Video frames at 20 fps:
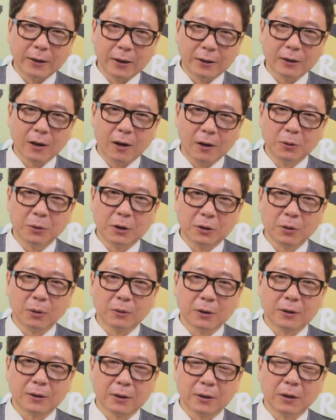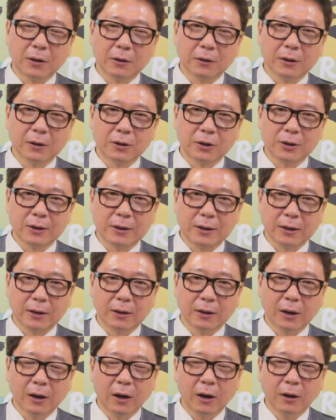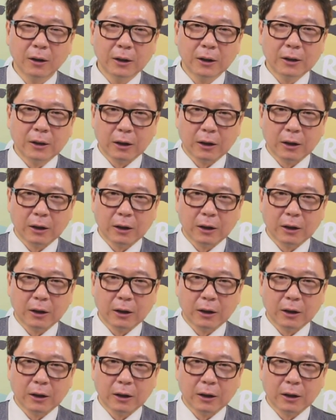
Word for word: 年到二月中的时候的事情了哈。